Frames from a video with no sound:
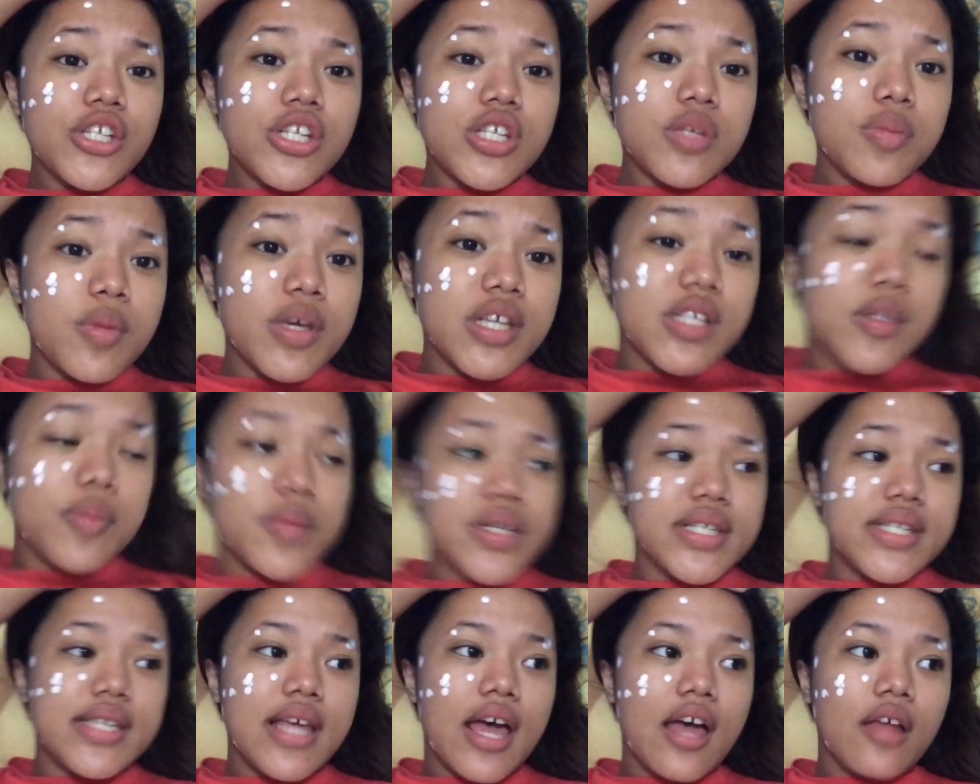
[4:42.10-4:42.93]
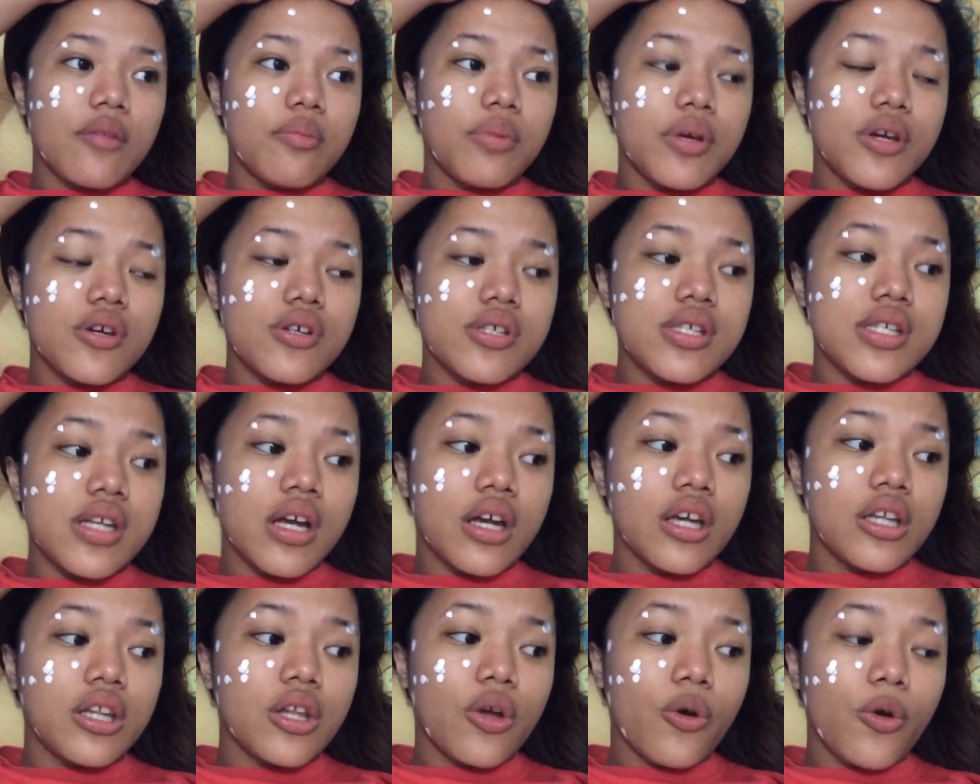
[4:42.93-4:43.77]
it just makes me sad because
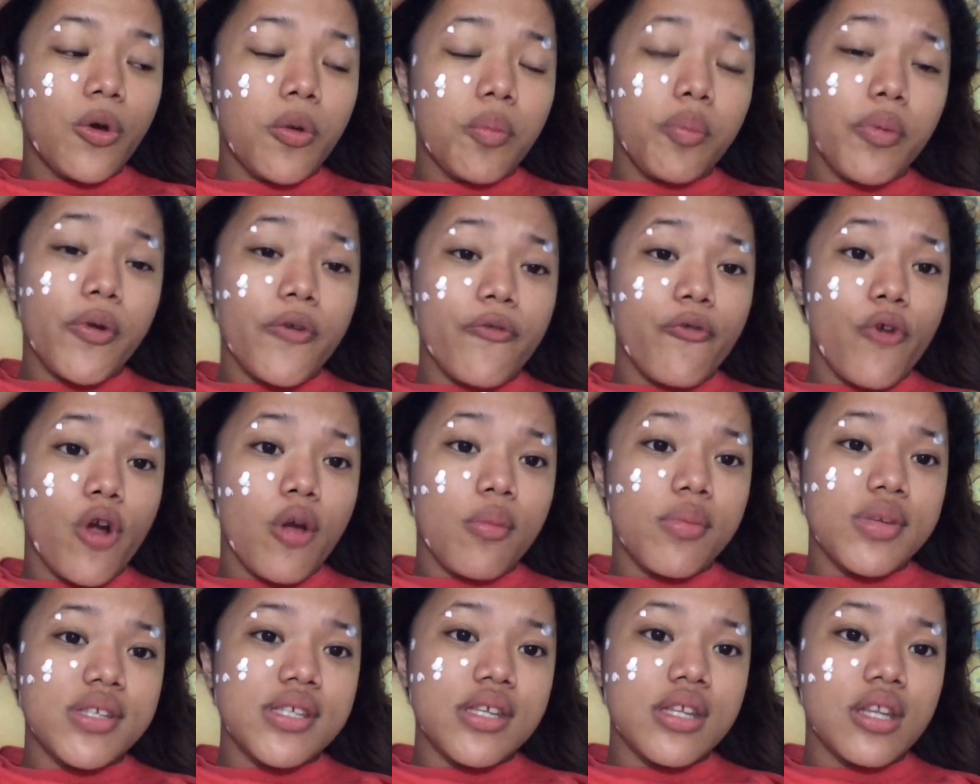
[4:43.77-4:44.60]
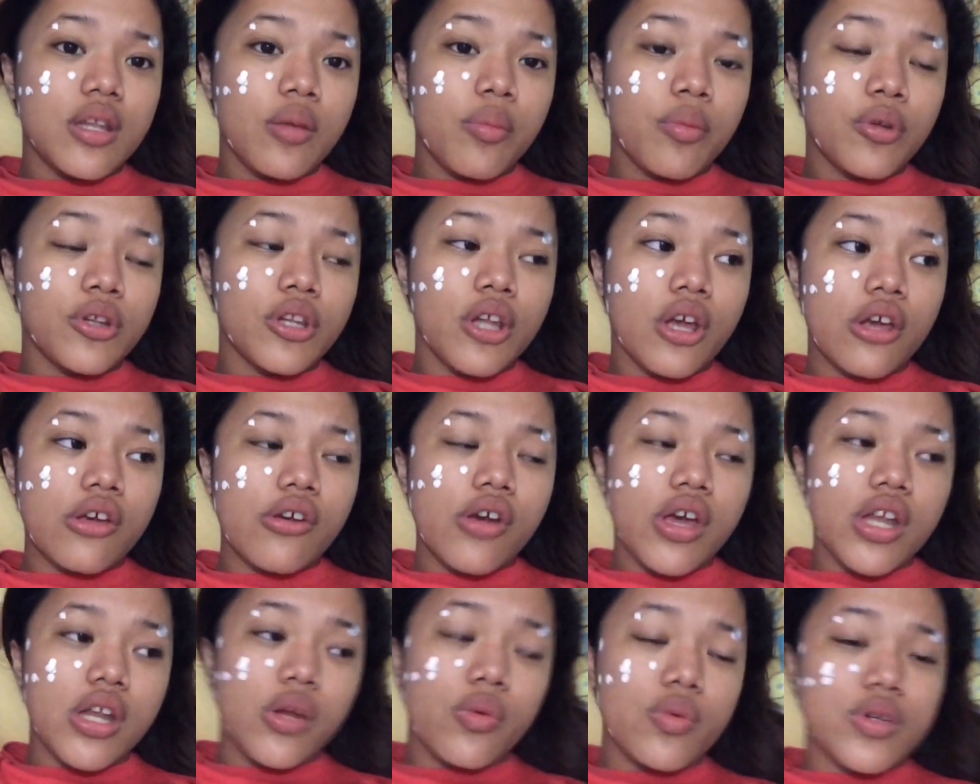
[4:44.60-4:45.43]
nakita ko yung performance ni Tipo
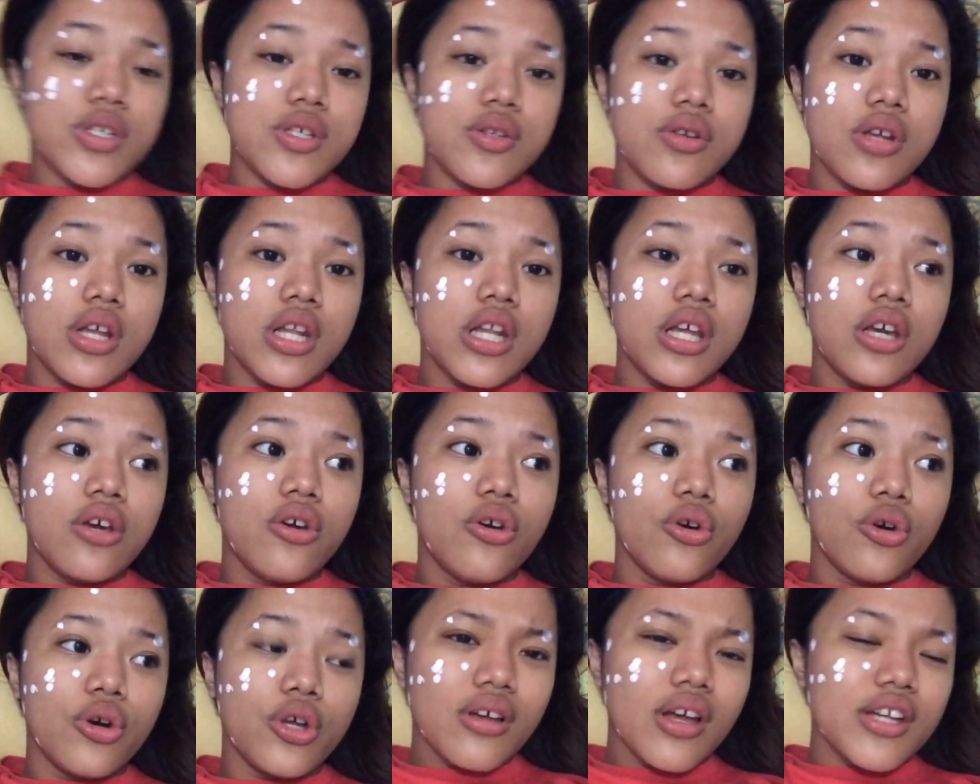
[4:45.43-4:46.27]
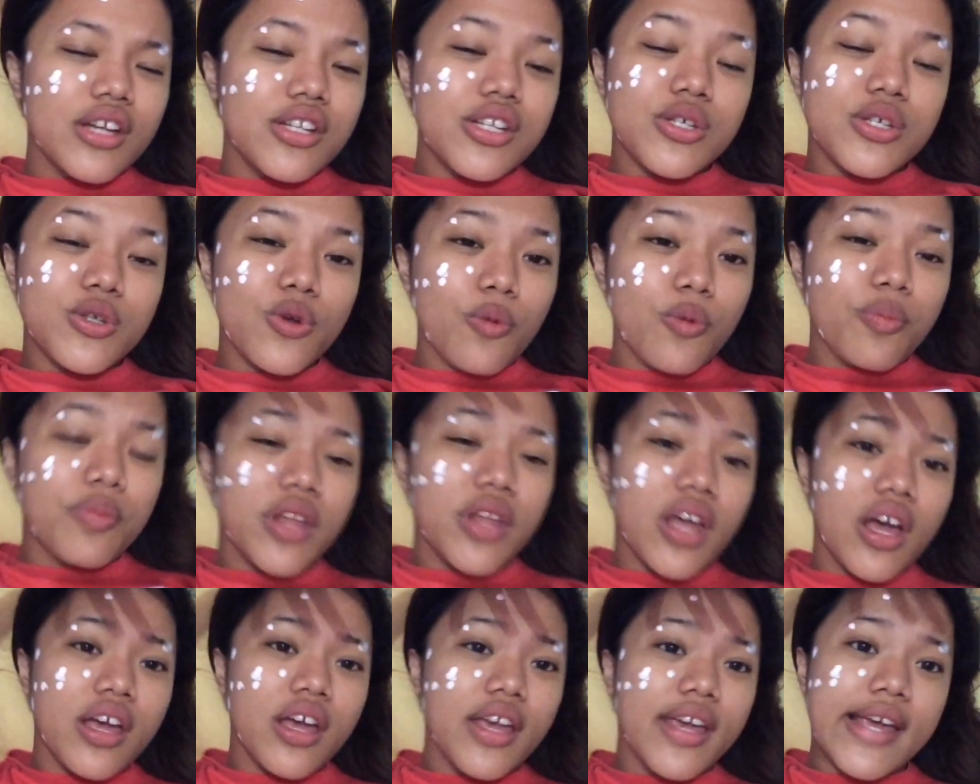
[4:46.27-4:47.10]
Teo and he was really good. I just hope
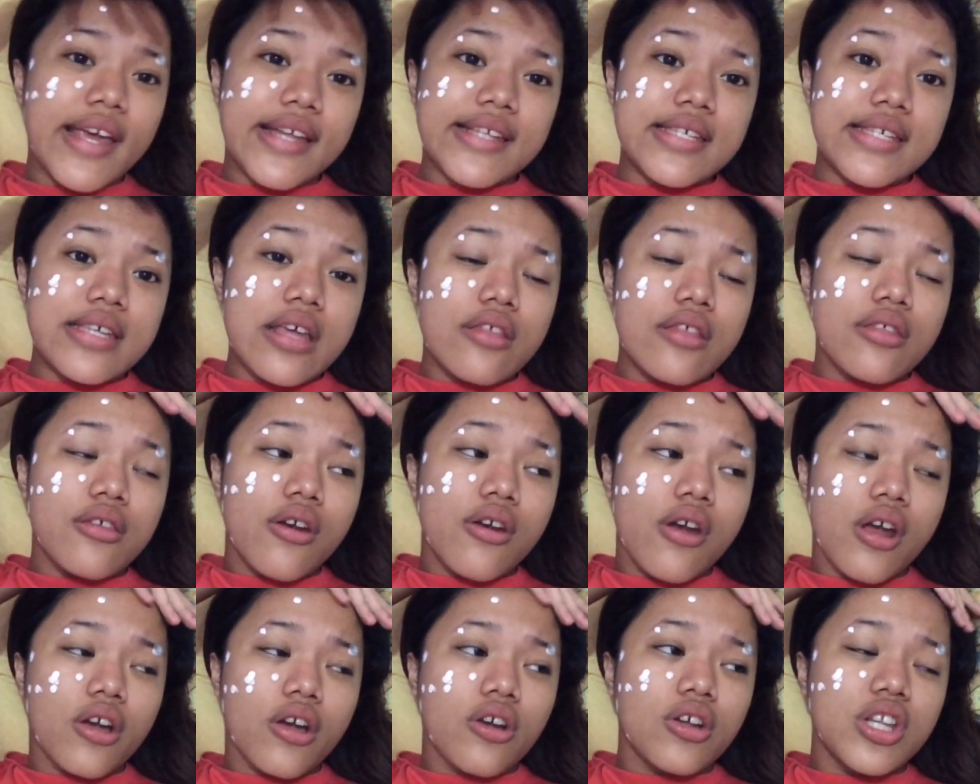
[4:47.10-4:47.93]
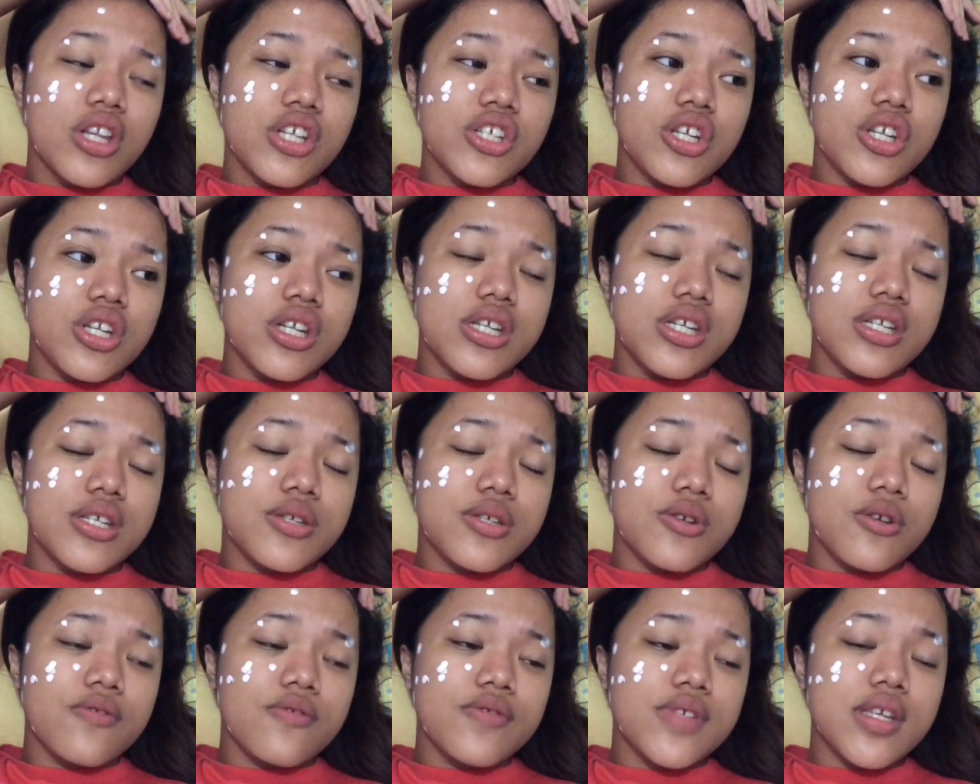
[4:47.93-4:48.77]
na he gets the recognition he
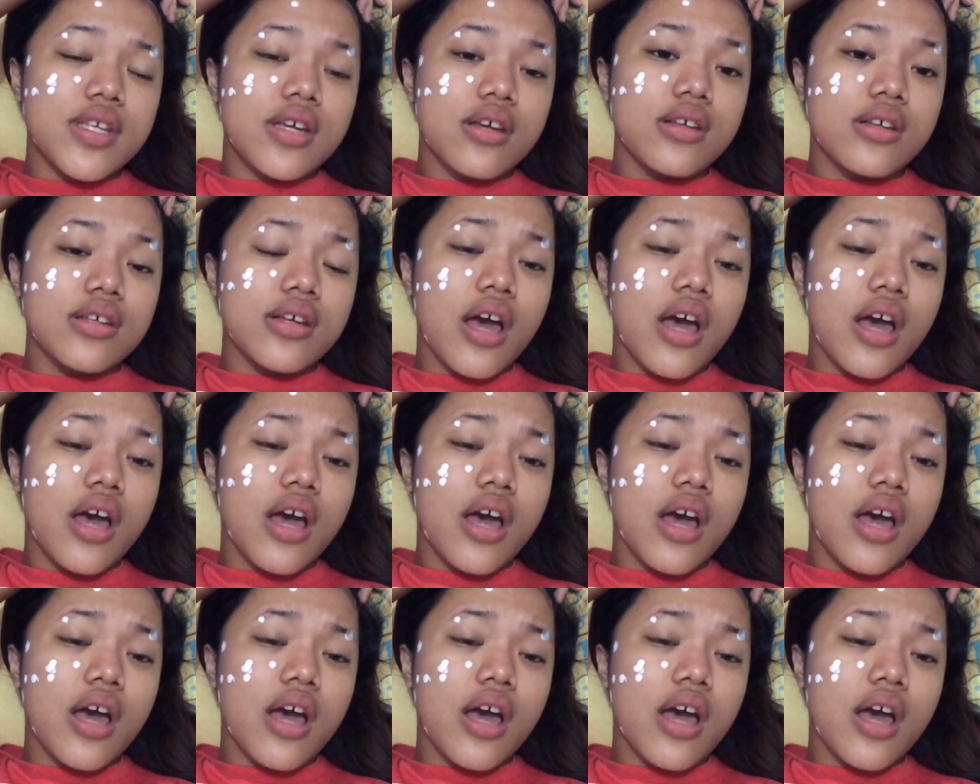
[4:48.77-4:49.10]
deserves.